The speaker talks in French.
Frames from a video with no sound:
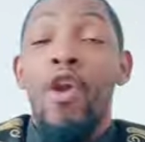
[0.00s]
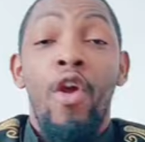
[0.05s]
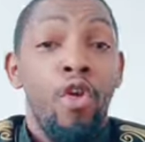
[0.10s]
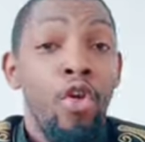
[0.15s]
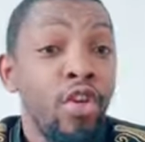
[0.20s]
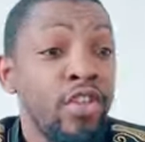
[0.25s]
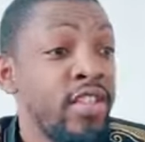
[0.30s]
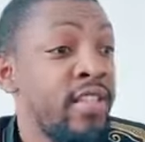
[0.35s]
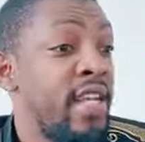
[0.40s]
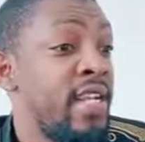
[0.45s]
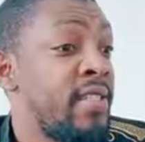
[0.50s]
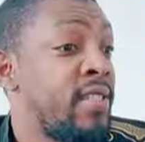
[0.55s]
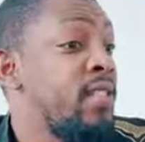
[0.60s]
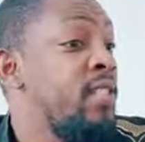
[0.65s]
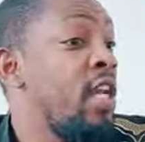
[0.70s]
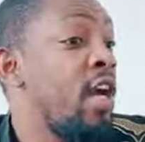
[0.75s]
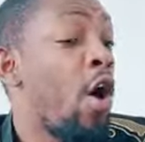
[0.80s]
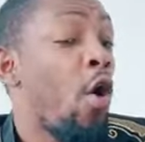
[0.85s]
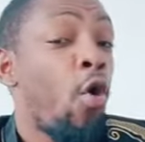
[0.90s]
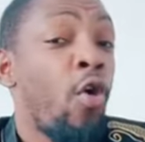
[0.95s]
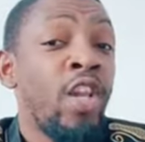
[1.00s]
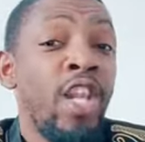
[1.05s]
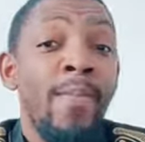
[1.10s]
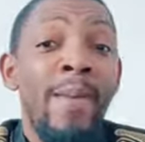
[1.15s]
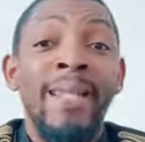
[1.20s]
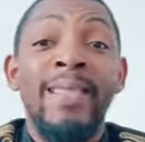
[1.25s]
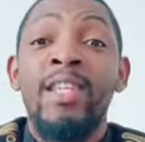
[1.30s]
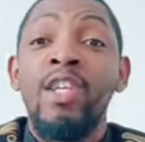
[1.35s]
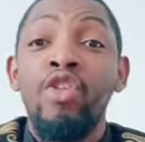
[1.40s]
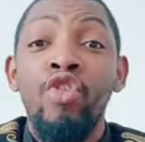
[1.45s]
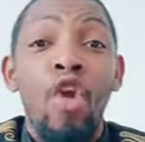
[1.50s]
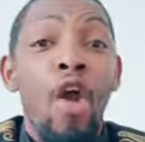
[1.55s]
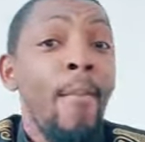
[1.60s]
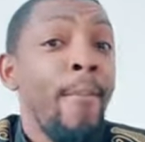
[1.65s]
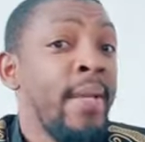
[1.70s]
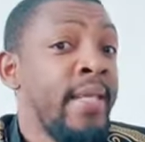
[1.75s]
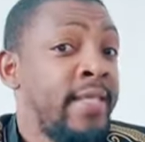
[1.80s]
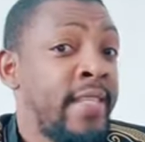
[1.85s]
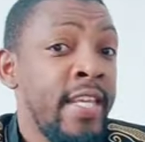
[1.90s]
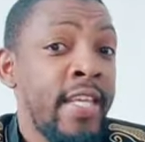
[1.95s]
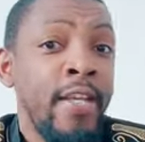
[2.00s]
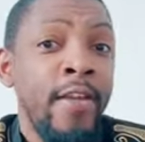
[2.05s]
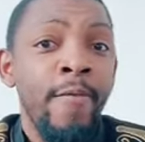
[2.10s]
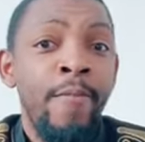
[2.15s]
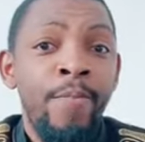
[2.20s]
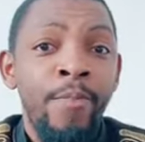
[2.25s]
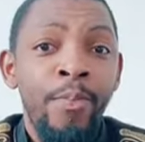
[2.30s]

D'autres, on a les sites des rencontres, des bâtiments d'heures mythiques.